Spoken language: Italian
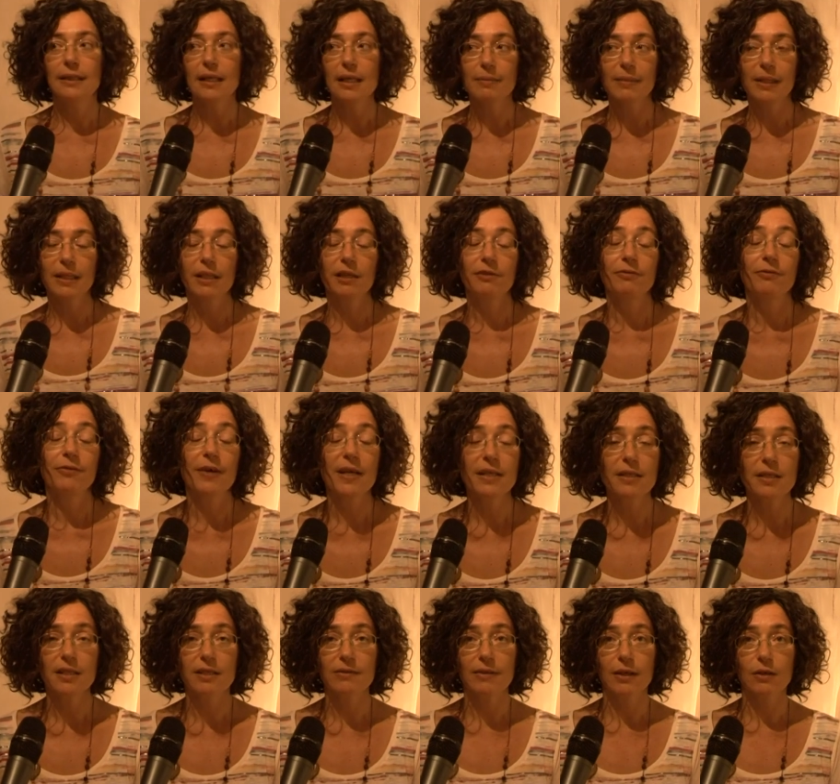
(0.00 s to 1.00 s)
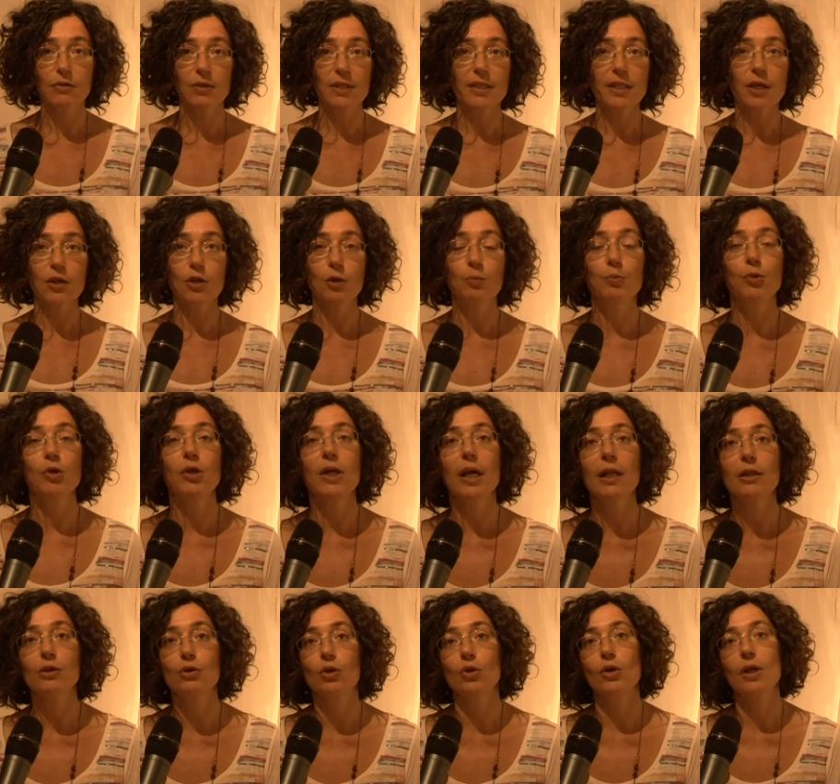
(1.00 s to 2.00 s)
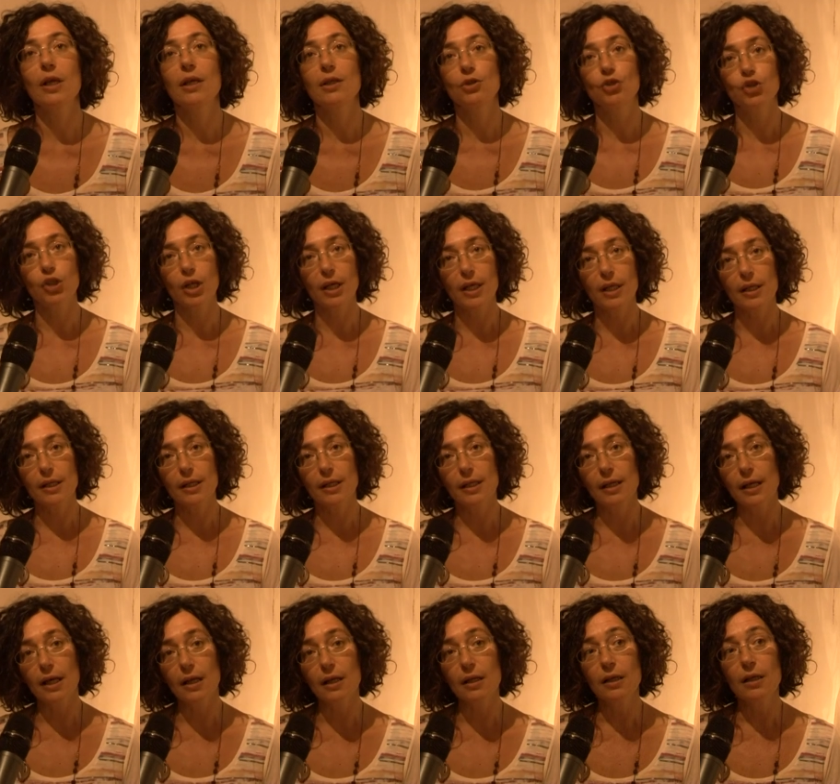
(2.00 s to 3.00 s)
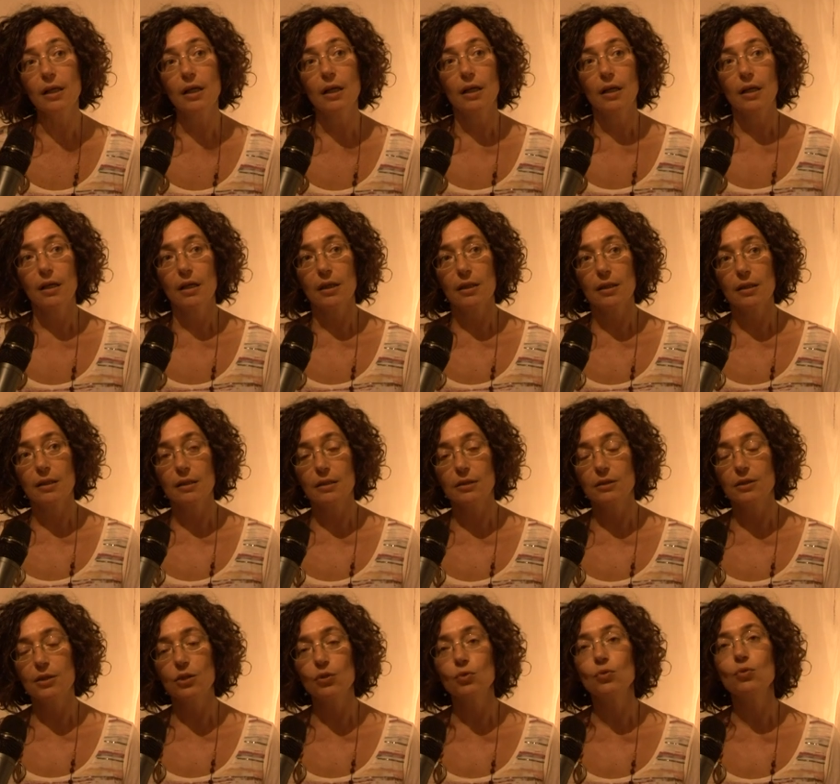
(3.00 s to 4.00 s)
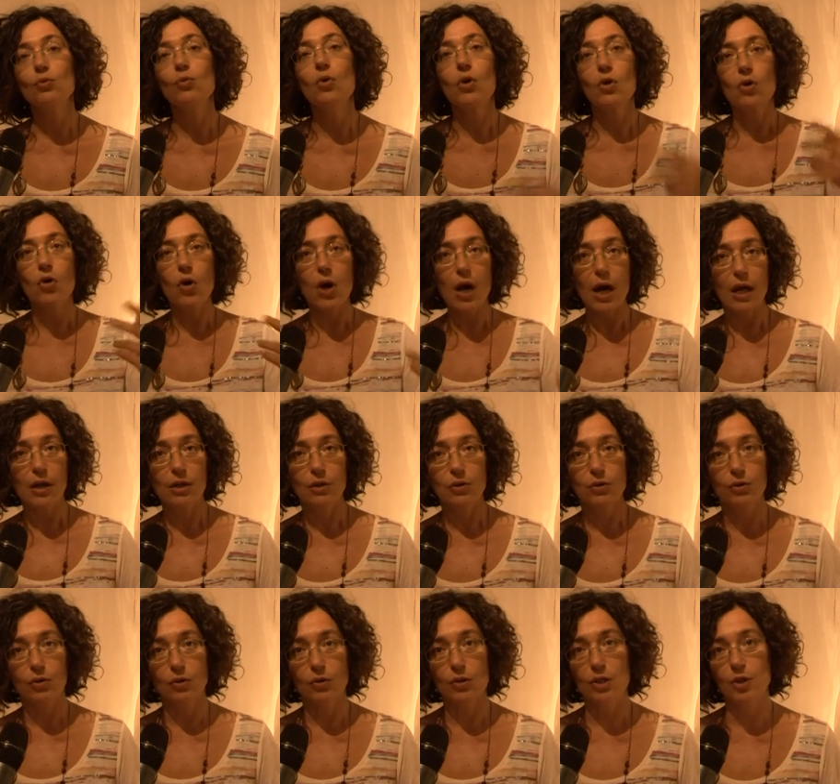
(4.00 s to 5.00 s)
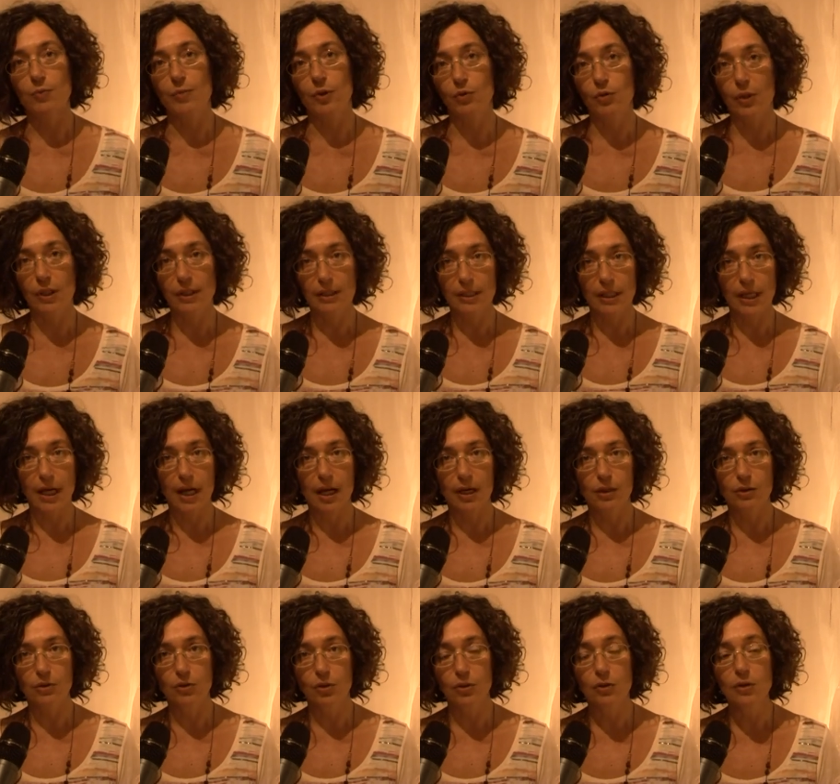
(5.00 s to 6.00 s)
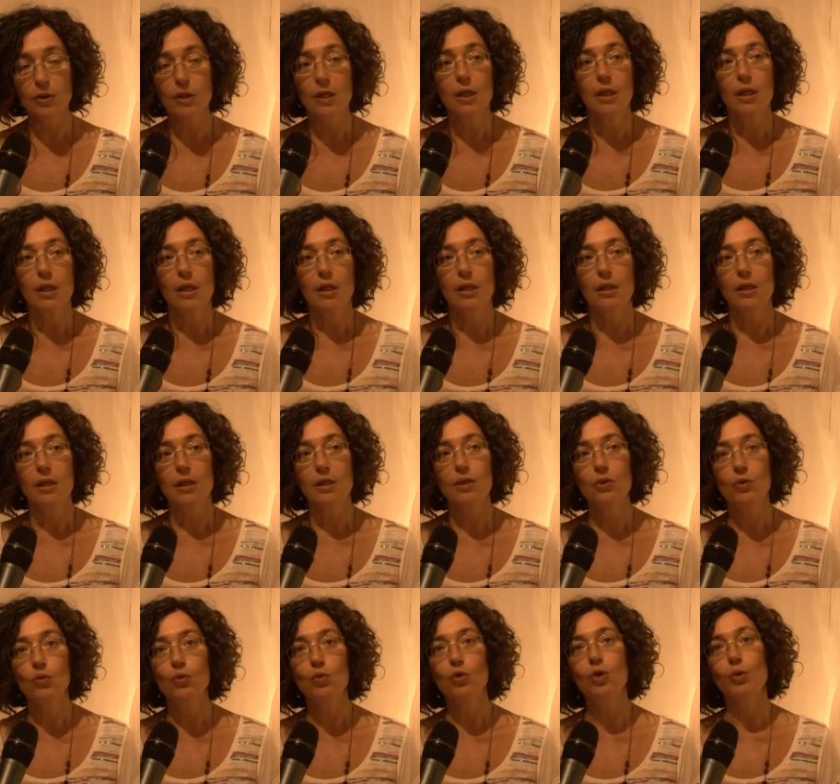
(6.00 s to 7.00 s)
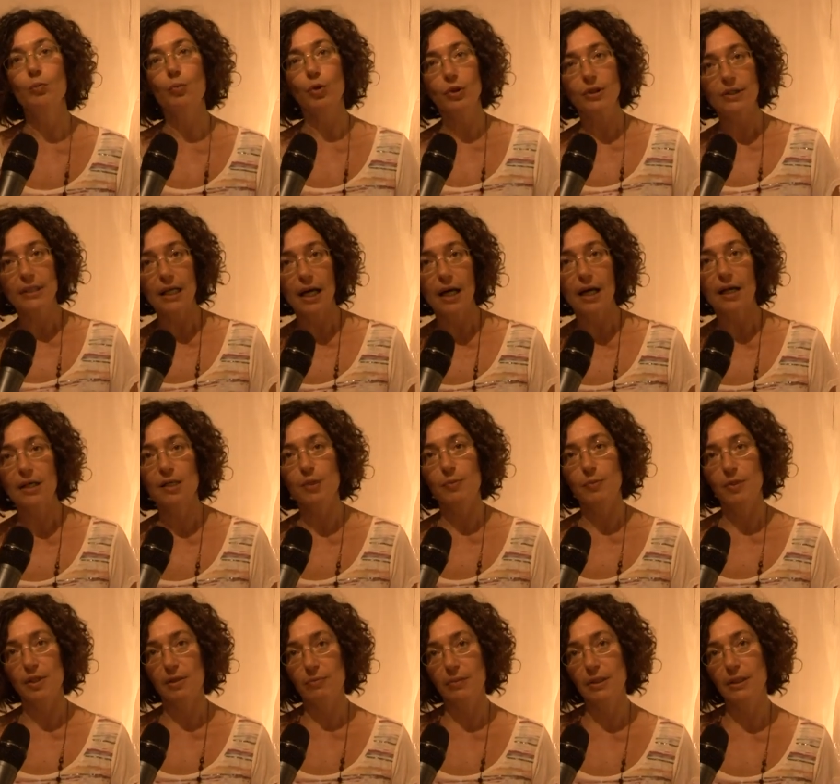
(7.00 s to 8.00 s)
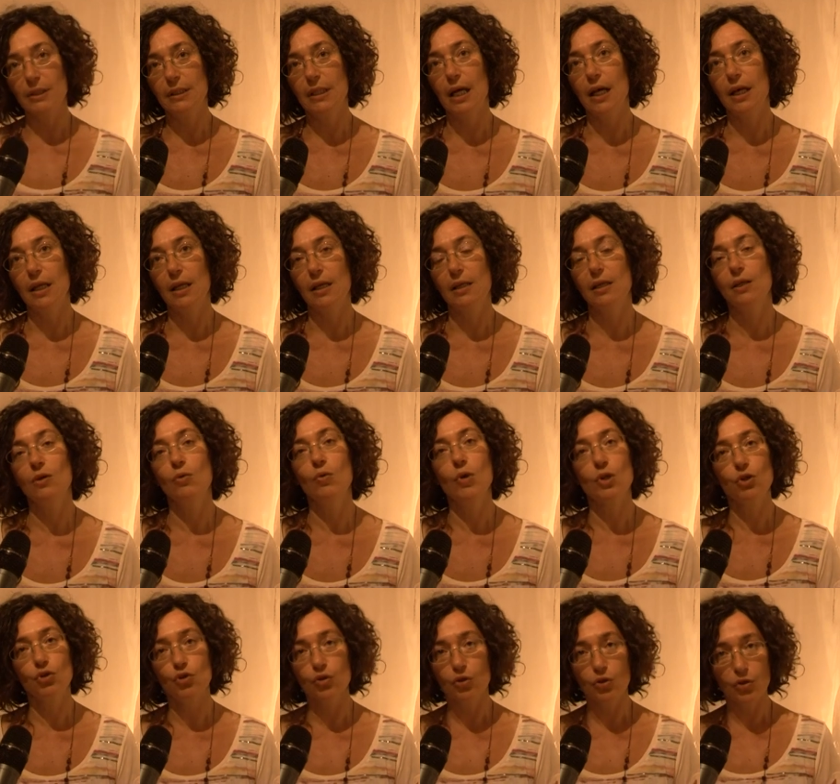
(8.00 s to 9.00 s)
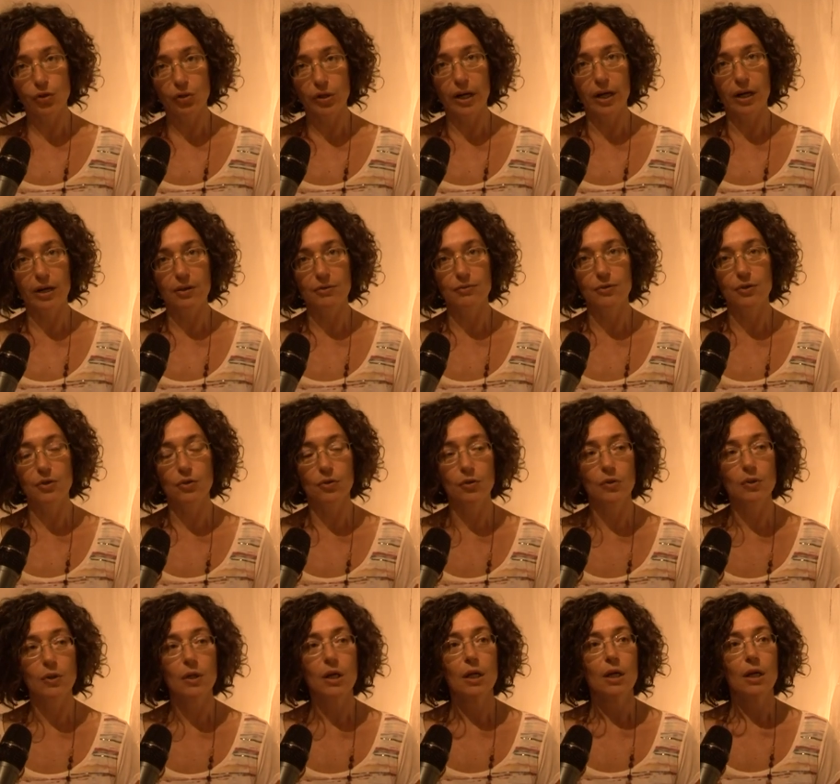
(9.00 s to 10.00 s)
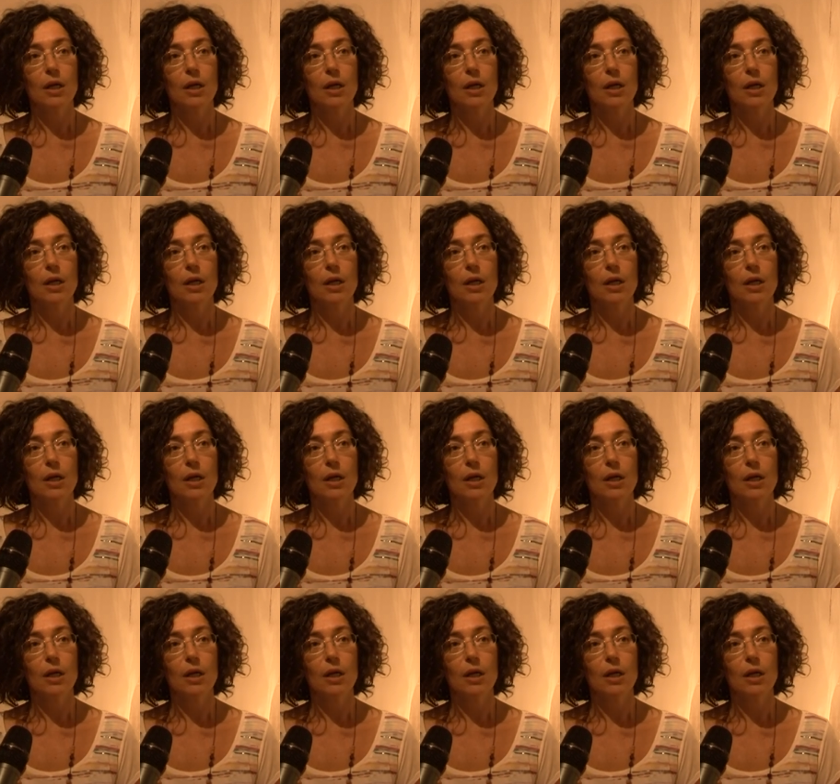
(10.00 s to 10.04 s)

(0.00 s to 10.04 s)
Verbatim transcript: tema del festival quest'anno è più che altro la ricerca eh, di un luogo altro rispetto al teatro eh, in cui portare e sperimentare il linguaggio coreografico